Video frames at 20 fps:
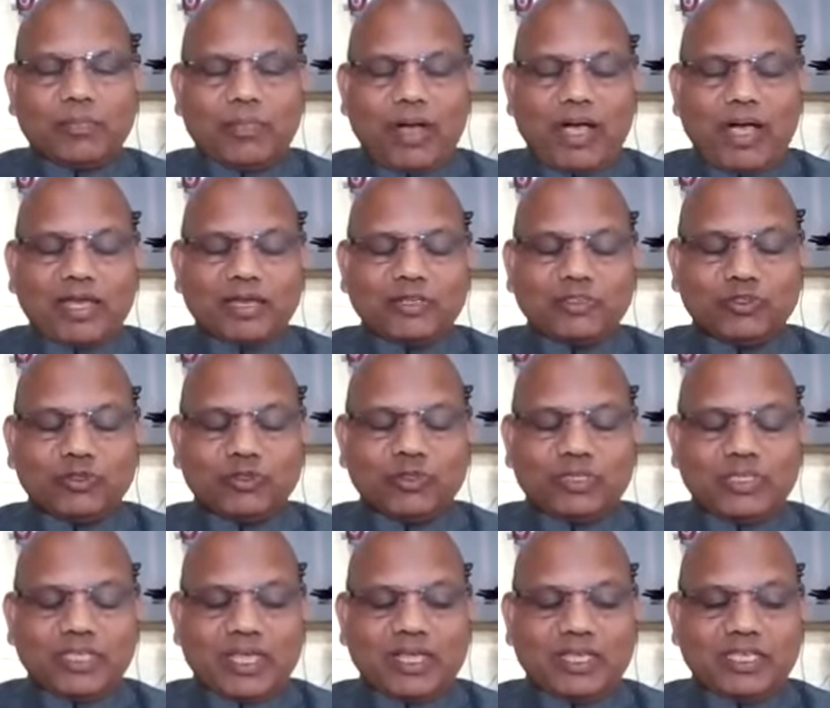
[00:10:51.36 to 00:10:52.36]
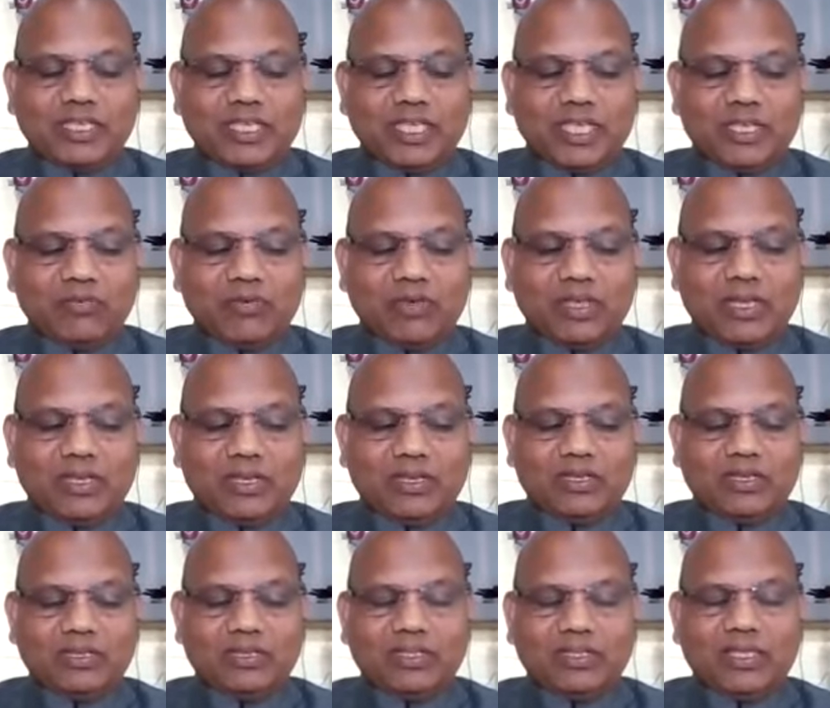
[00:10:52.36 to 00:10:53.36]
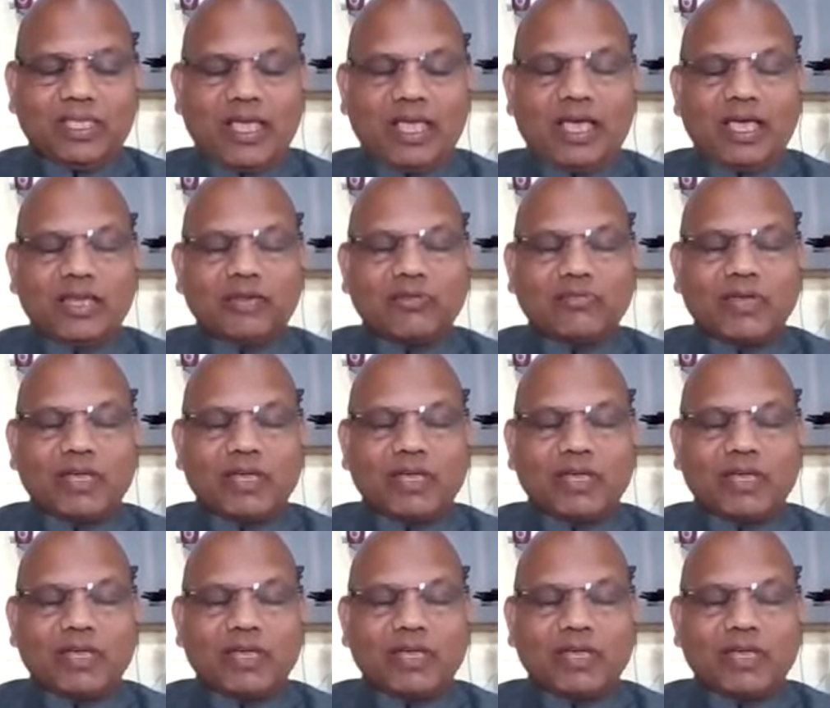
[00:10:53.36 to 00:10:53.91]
मार जो होता है केवल ध्यान